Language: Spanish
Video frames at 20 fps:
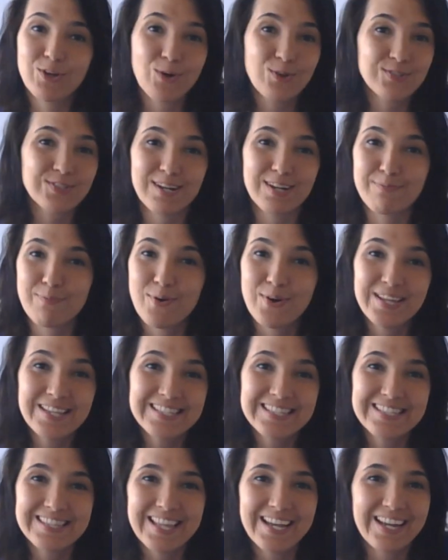cosas por
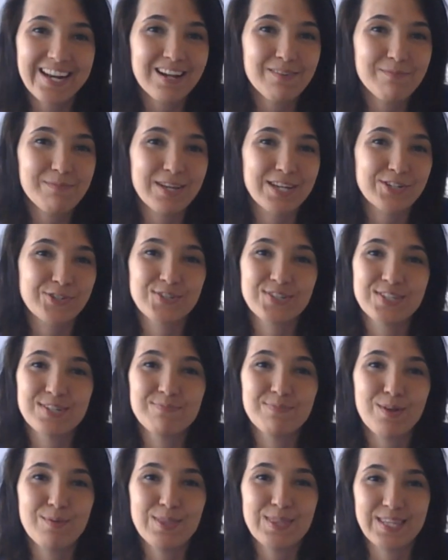Instagram que yo
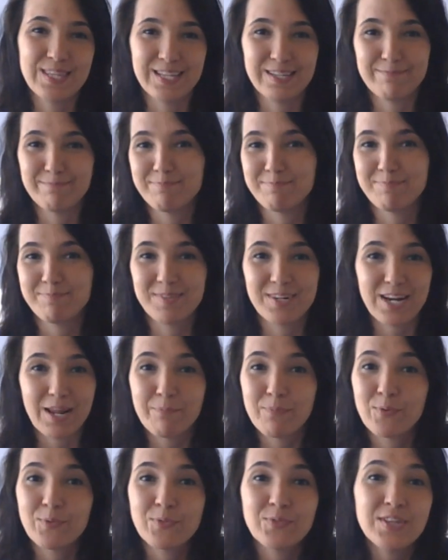simplemente
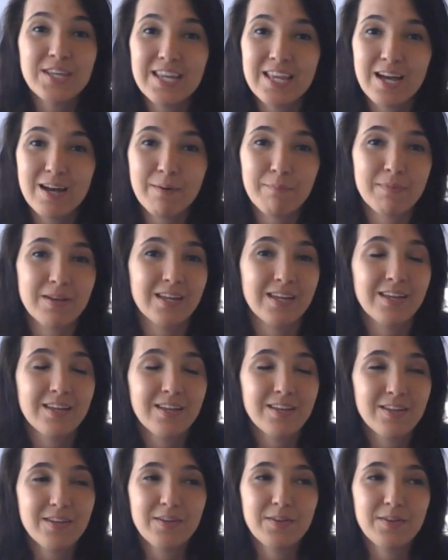respondía, me,